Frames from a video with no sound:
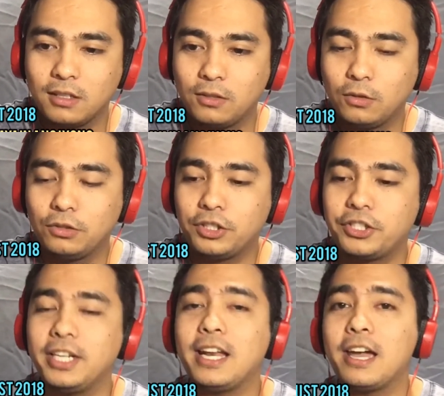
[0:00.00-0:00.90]
2 to
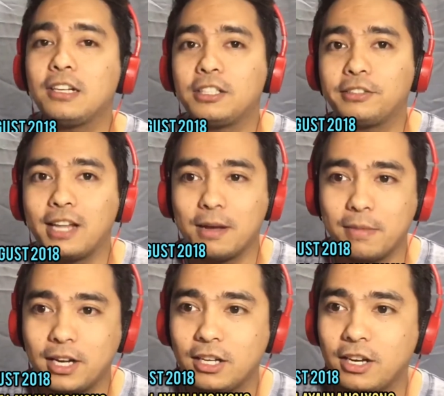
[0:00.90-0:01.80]
3 liners
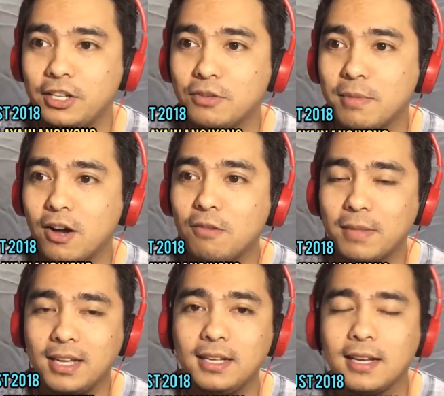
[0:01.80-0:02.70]
lamang yung inyong mga
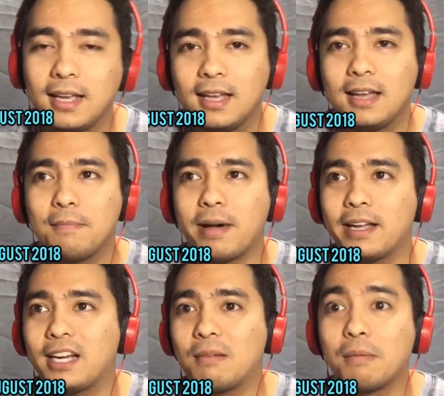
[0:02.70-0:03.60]
comment
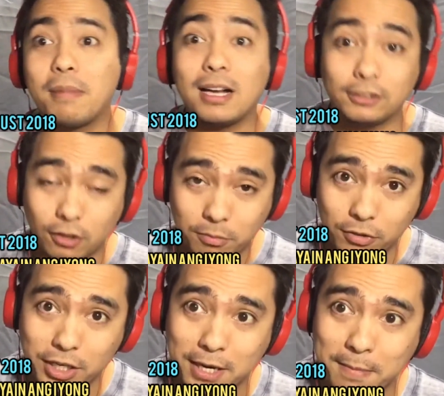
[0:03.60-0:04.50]
para nababasa ko po
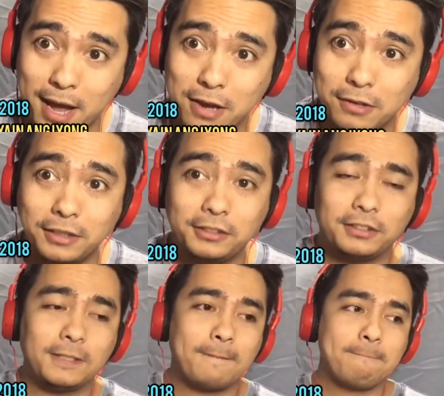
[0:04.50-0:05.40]
siya na
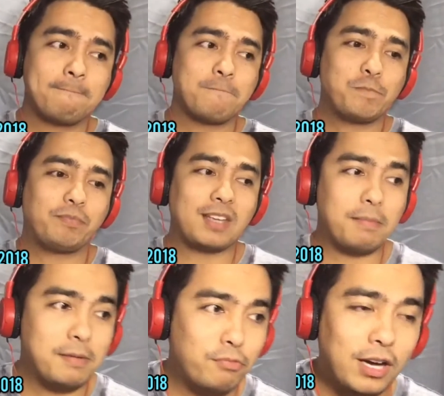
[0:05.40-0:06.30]
maayos.
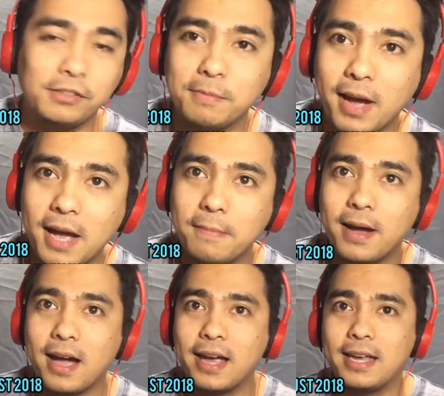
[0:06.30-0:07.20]
Kapag po kasing
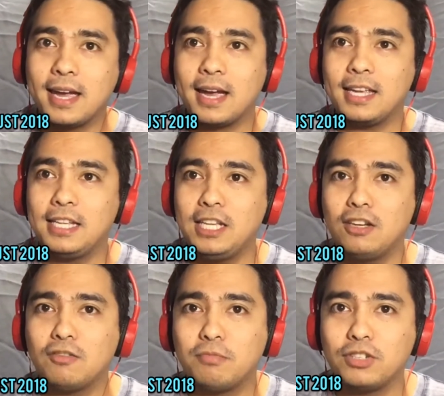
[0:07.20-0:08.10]
mahaba ay uh, hindi
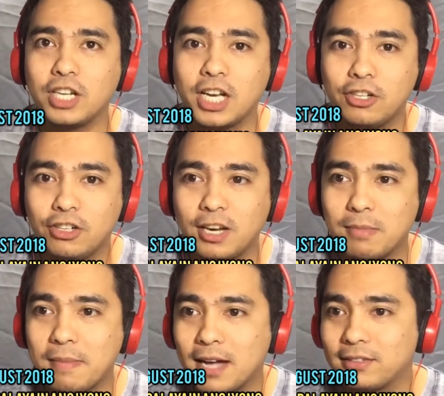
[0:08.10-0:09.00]
ko po siya ganun
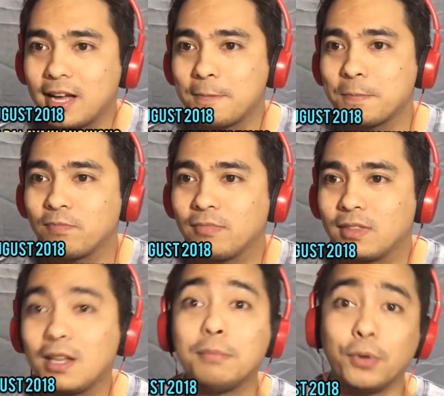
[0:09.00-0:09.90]
nababasa
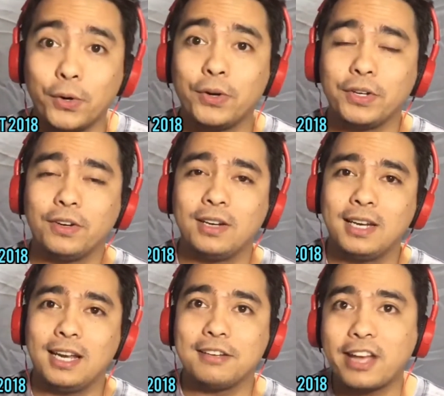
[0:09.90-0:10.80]
ng buo, no?
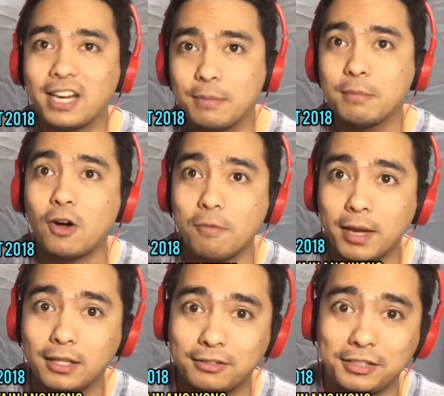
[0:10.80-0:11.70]
Eh, sayang naman mga
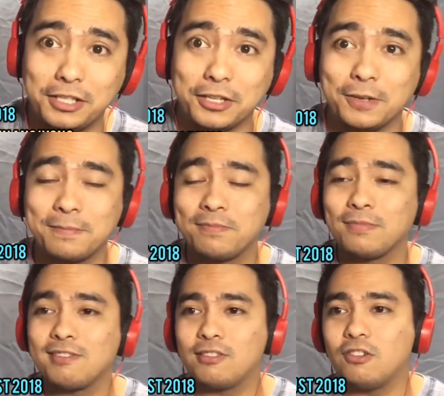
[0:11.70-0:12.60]
comments ninyo.
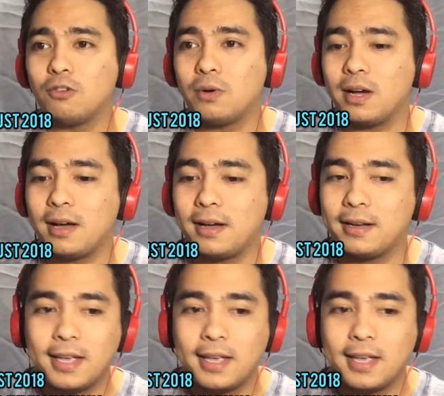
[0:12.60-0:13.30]
So, uh,